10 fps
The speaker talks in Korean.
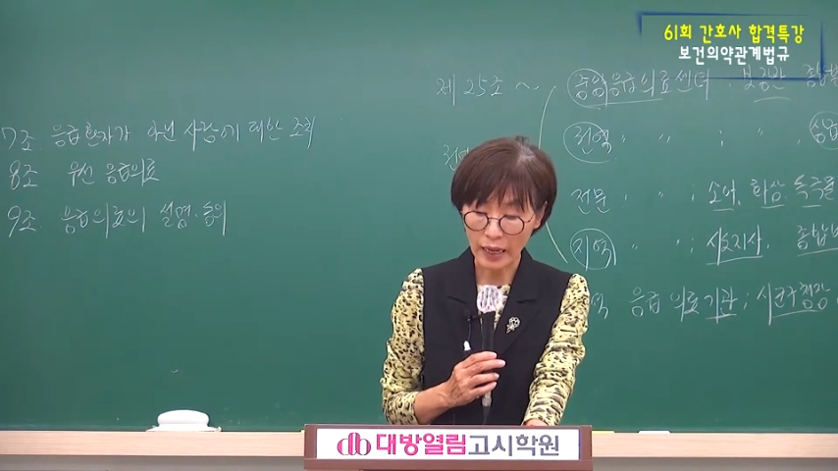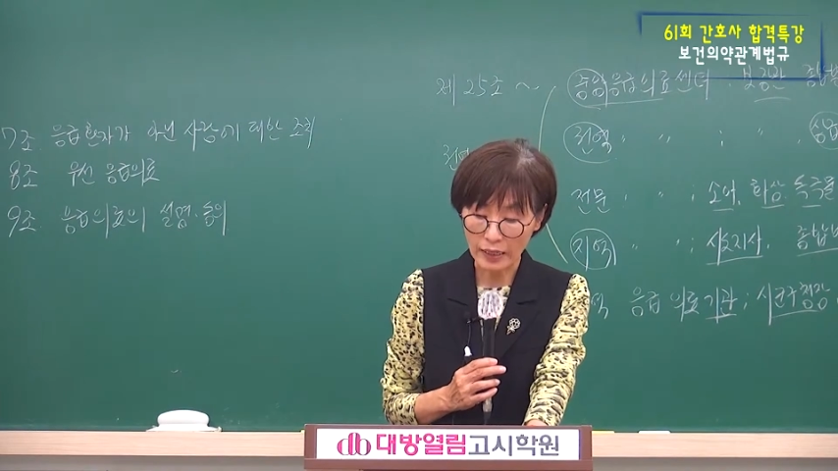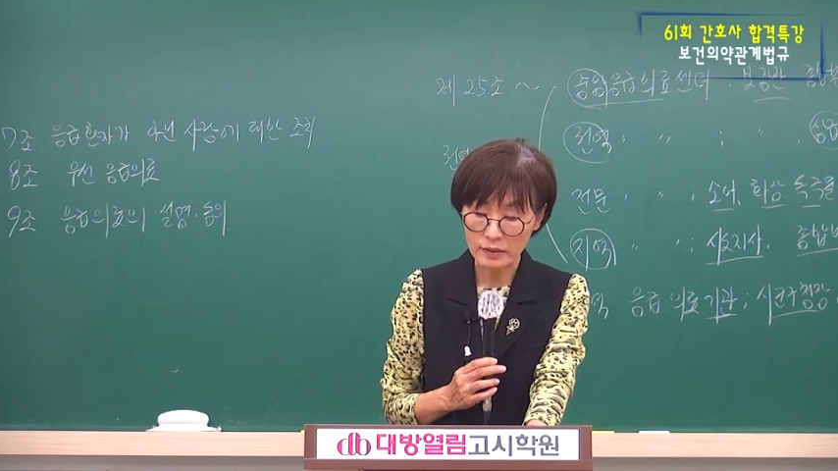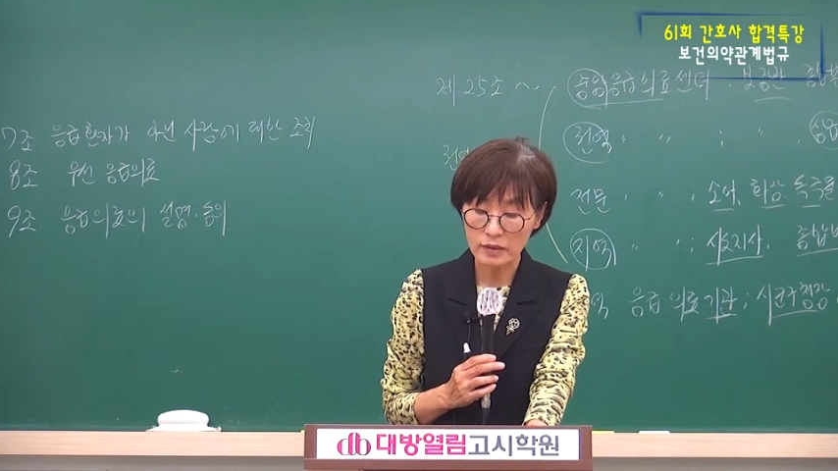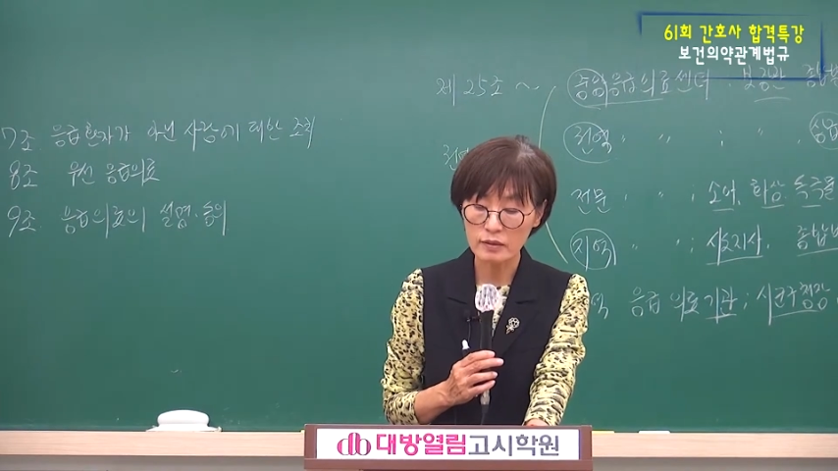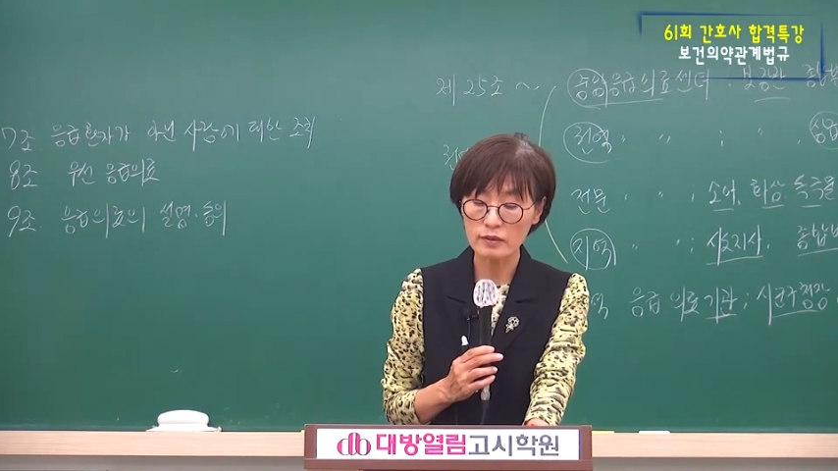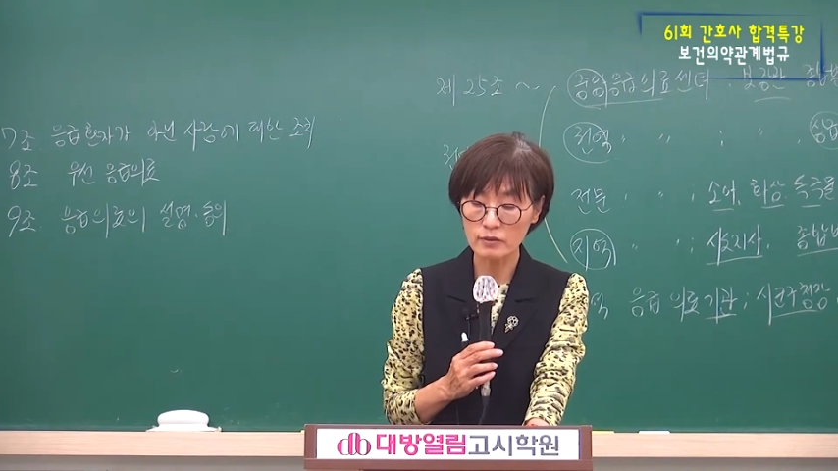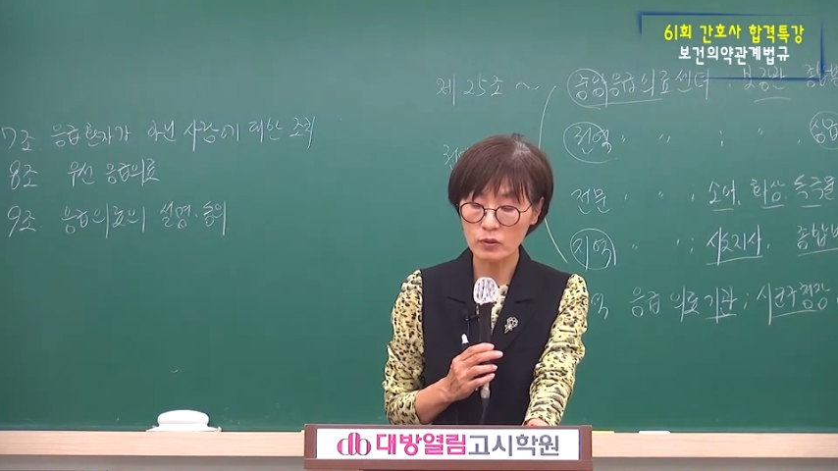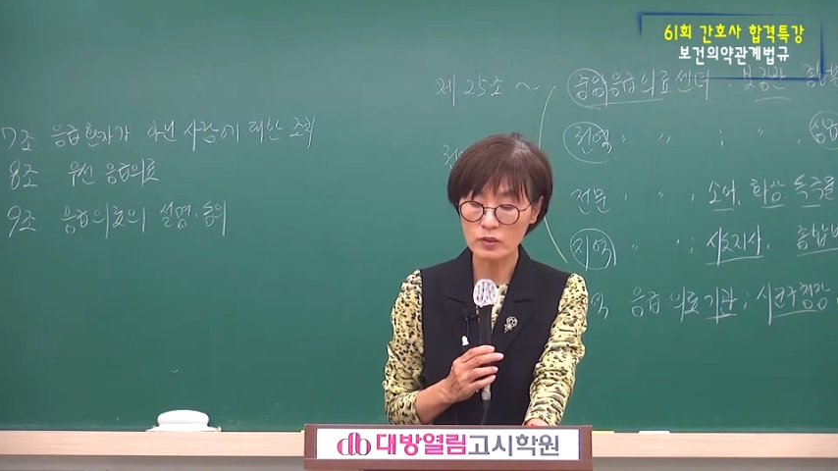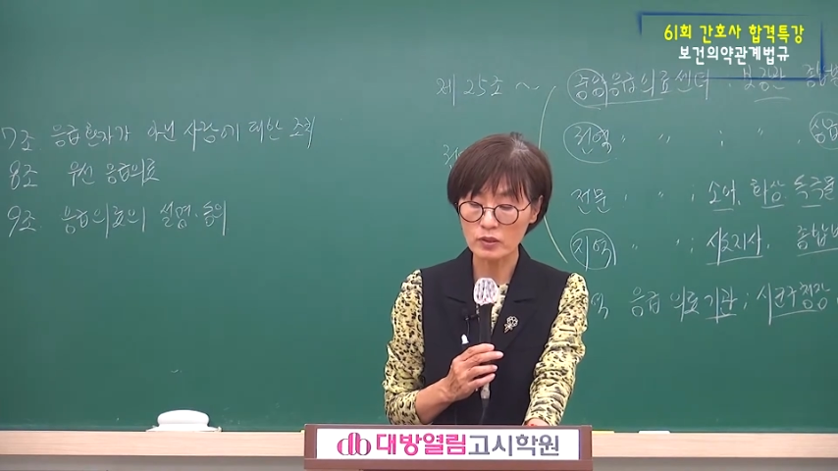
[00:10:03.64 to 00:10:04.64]
아닌
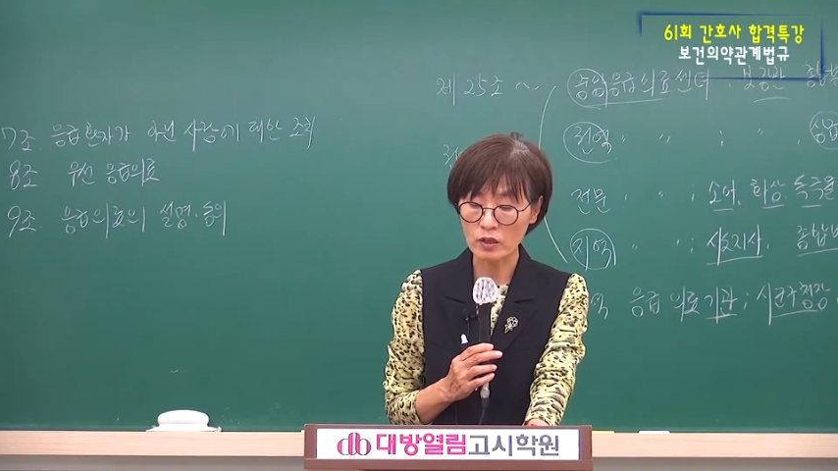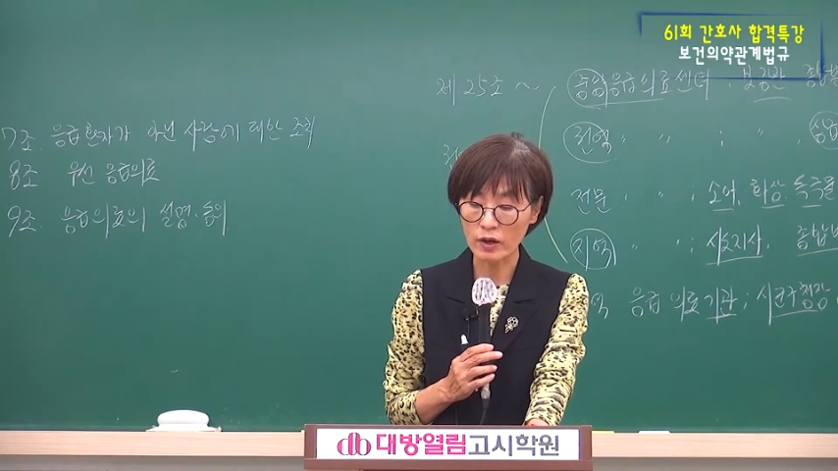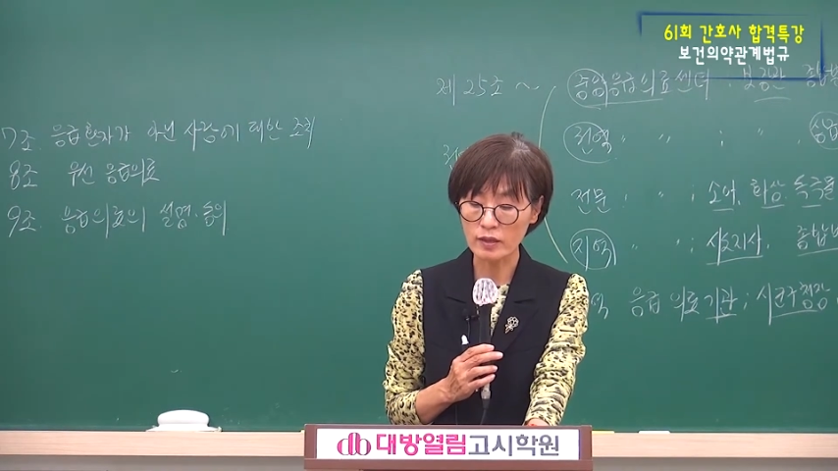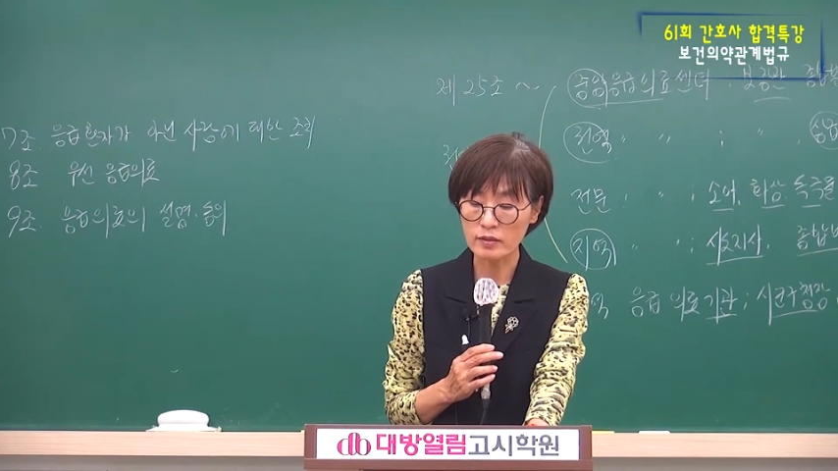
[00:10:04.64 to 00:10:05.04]
의료시설에